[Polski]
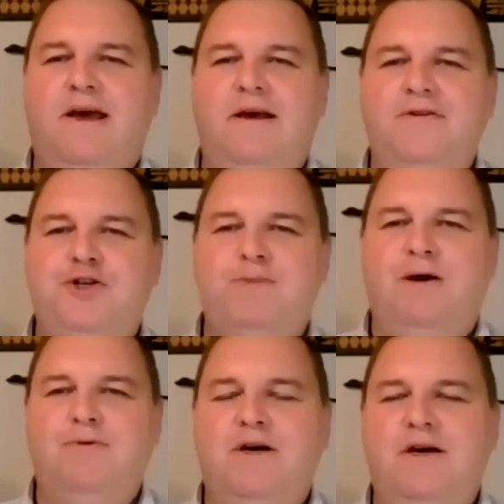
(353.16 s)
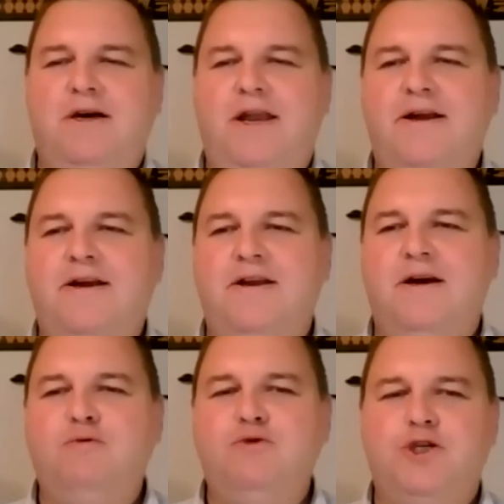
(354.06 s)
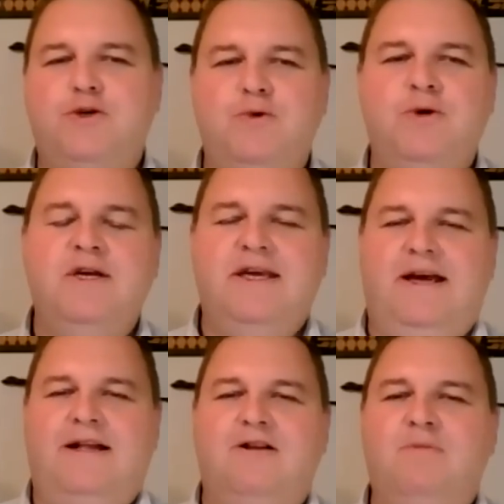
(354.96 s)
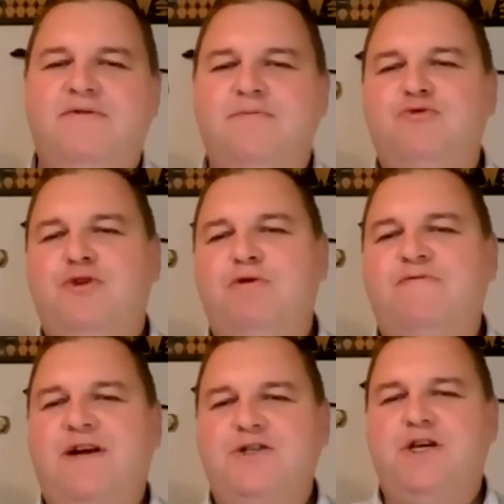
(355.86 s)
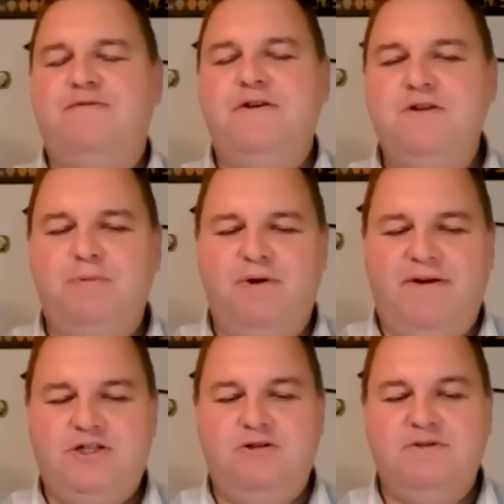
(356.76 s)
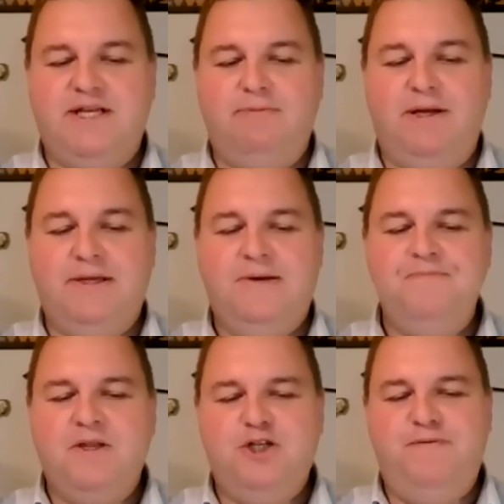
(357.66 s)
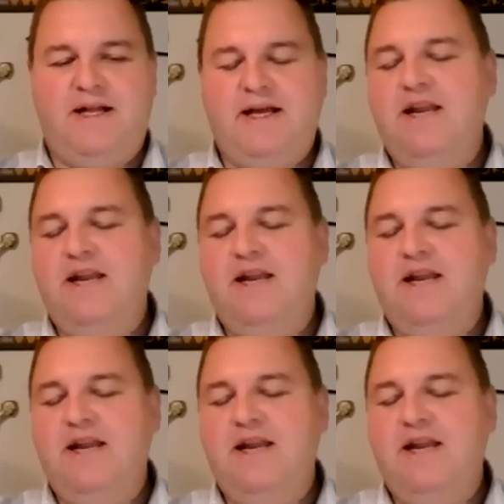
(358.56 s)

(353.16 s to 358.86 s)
E, trzymał e, rękę na guziku e, atomowym, który mógł w każdej chwili doprowadzić do zagłady świata.